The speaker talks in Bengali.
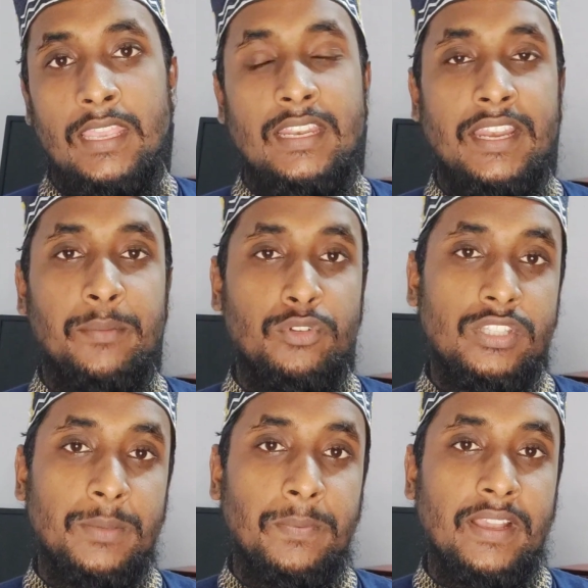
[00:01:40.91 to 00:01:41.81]
ইরানের
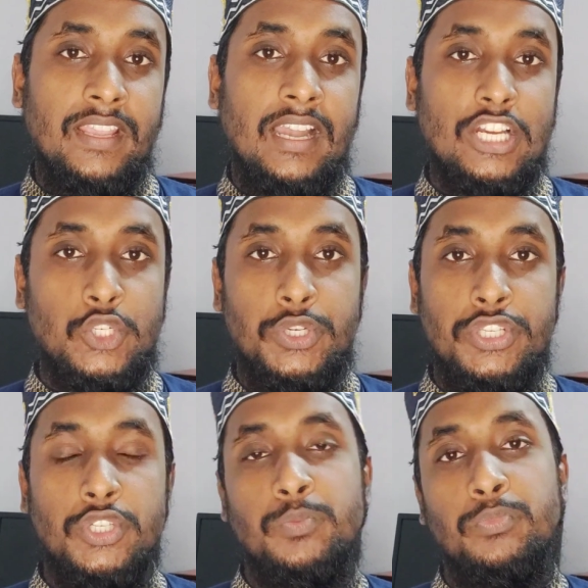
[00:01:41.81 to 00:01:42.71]
মধ্যে প্রায়
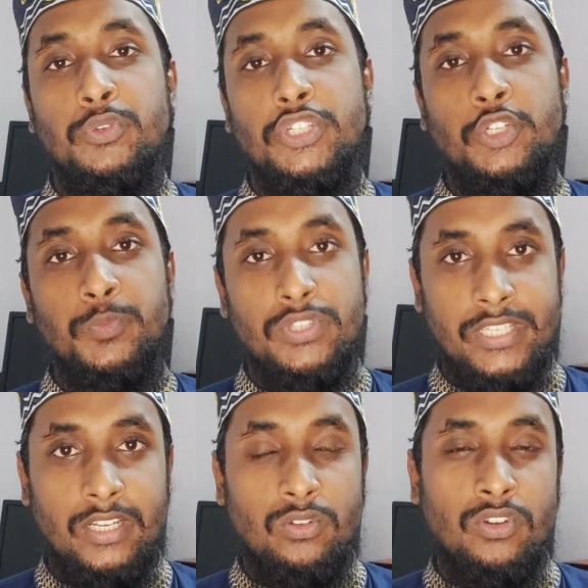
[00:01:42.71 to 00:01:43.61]
আষট্টি জন পুরুষের উপর
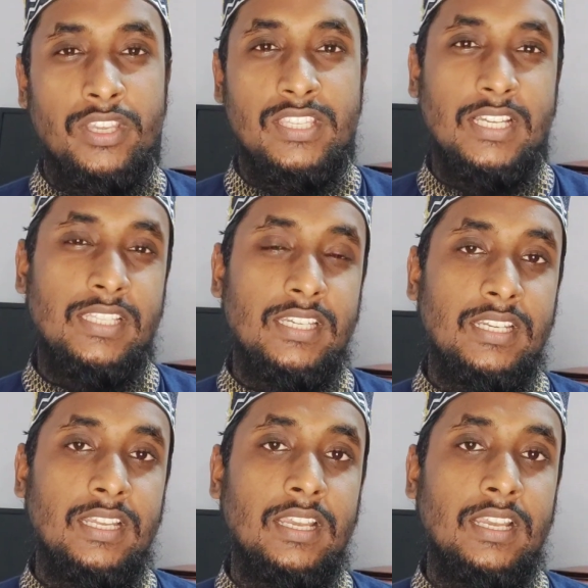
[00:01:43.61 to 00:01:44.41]
চালানো হয় যাদের